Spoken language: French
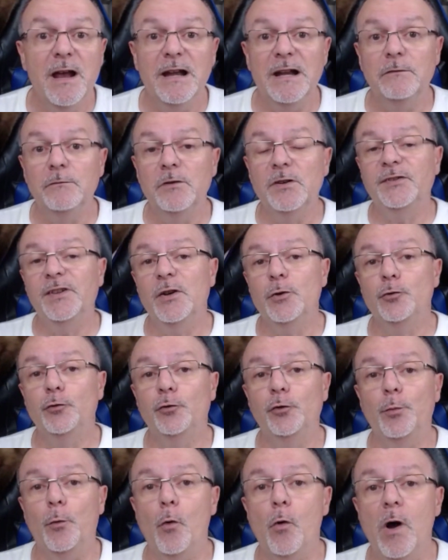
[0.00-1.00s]
L'avantage de
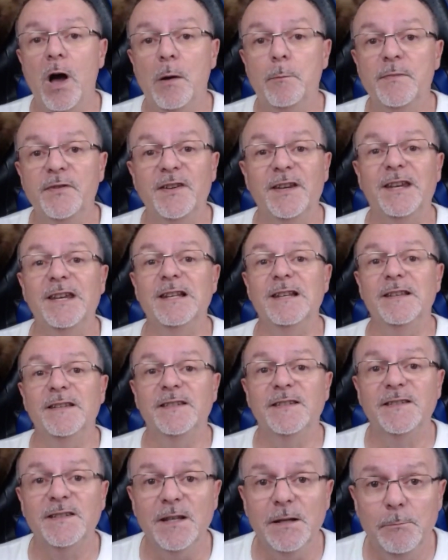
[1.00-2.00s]
ce programme c'est qu'il est
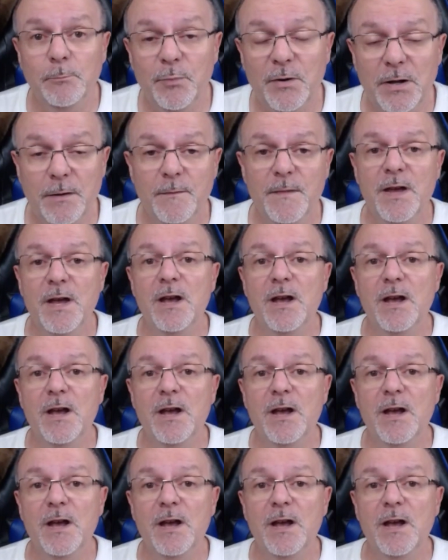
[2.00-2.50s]
simple,